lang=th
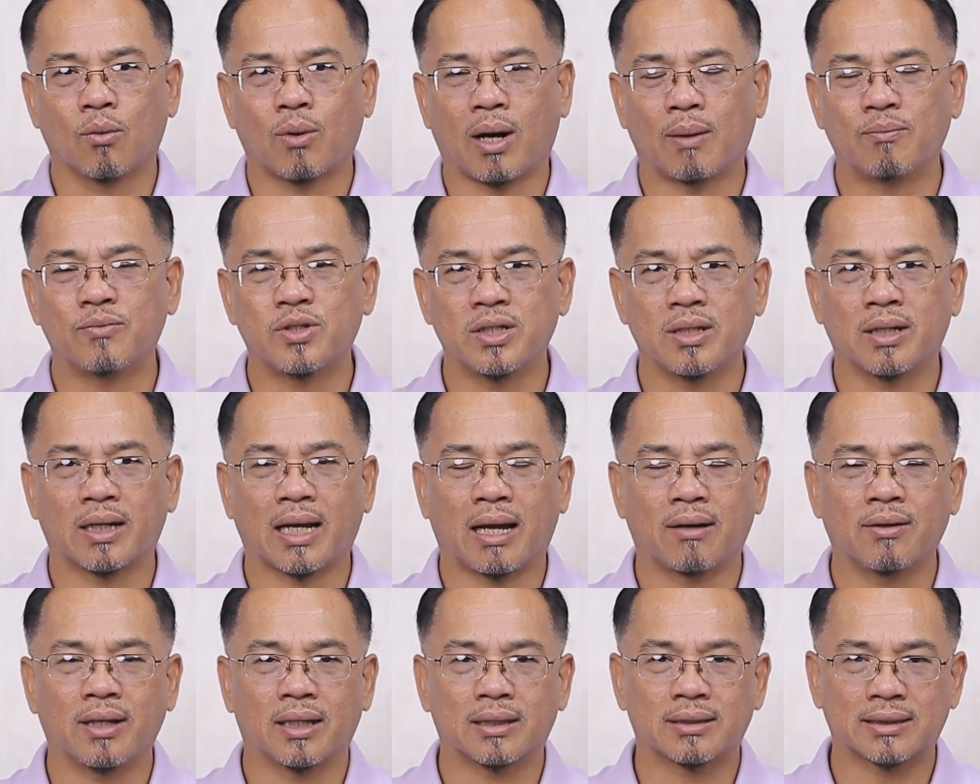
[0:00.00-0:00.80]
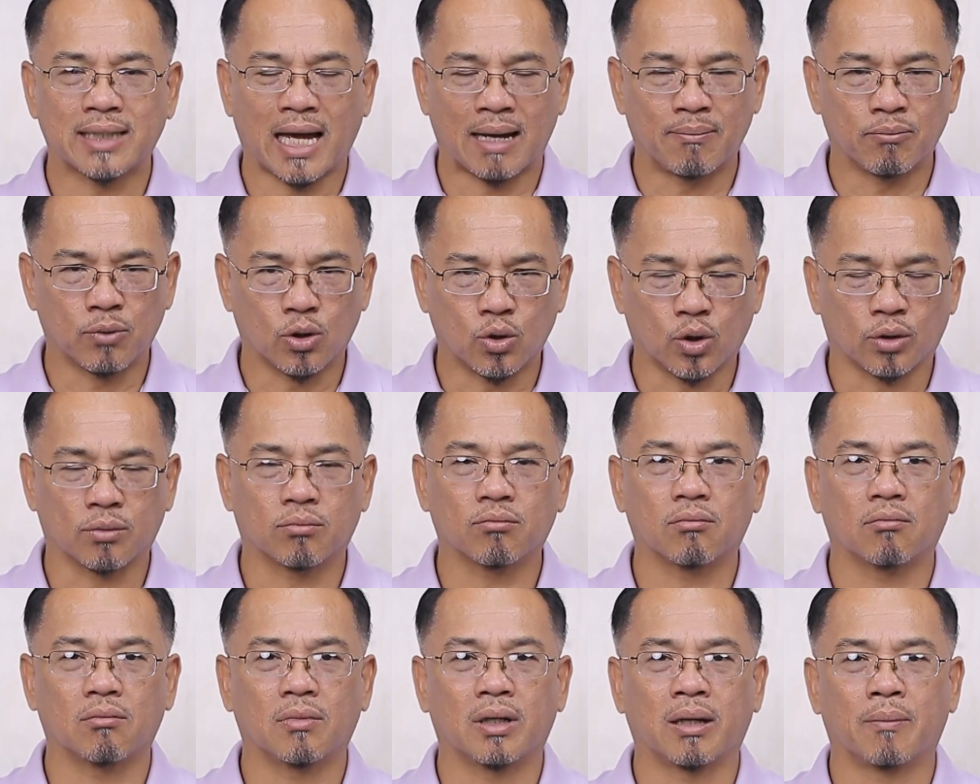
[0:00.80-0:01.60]
ความจริงแล้วเนี่ยตามกฎ
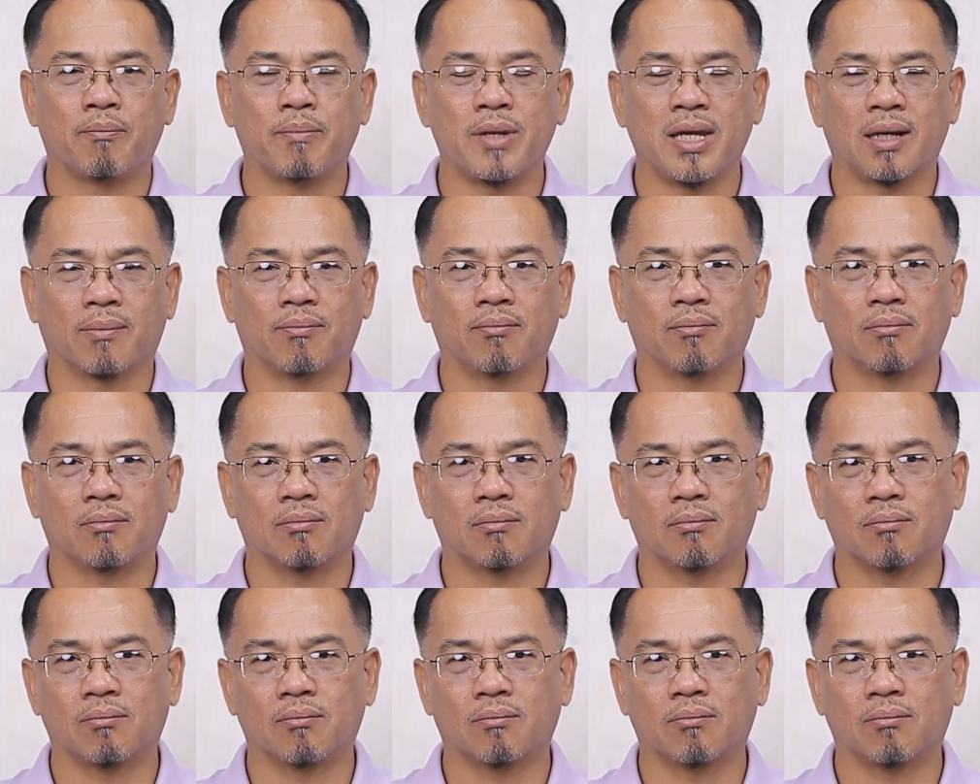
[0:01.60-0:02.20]
ระเบียบ